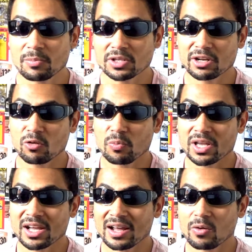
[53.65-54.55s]
vai poder
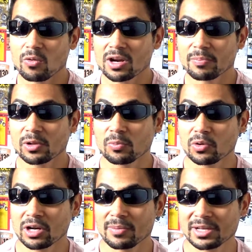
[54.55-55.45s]
acompanhar agora pelo
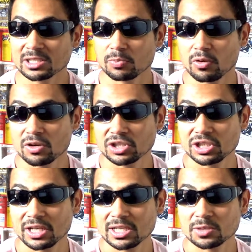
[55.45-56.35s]
programa
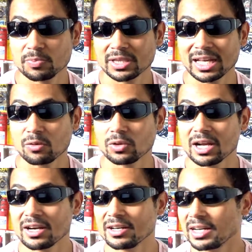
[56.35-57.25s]
Esporte
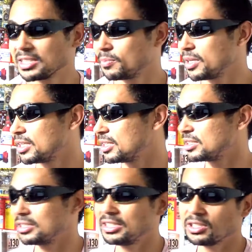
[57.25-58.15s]
Espetacular nas
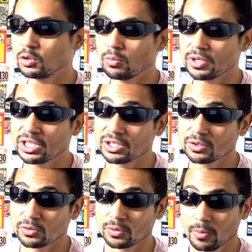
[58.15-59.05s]
manhãs de
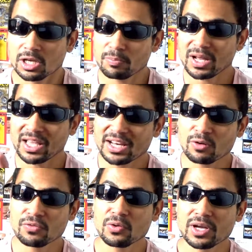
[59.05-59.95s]
domingo. E para quem
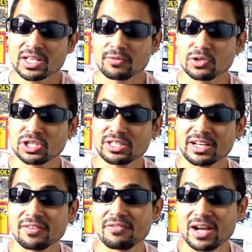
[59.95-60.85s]
não viu ainda, vou
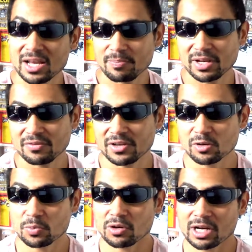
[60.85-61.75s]
adiantar que vale a pena
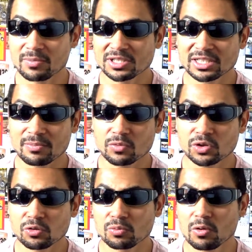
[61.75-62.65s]
ver, o programa está
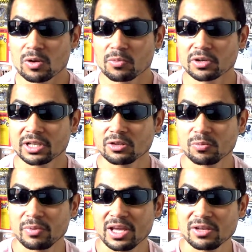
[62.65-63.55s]
muito bom,
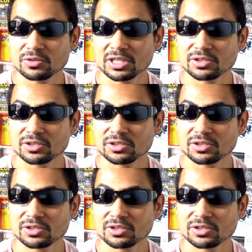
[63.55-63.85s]
abordando bem os